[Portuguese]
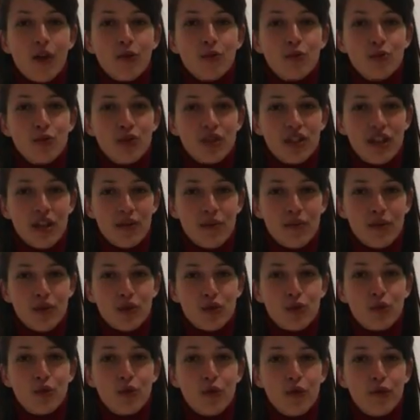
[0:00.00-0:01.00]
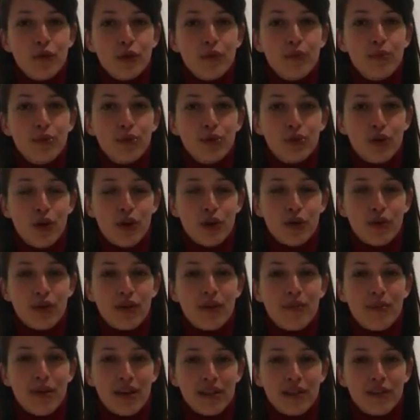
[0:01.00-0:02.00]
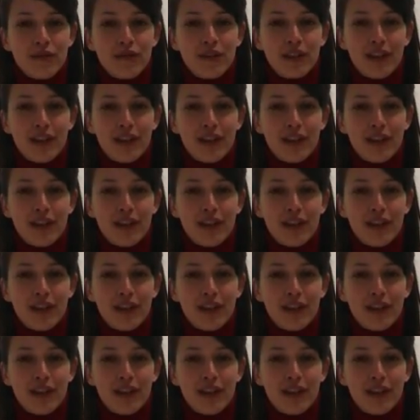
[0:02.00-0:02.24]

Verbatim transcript: alguns temas do novo repertório da Banda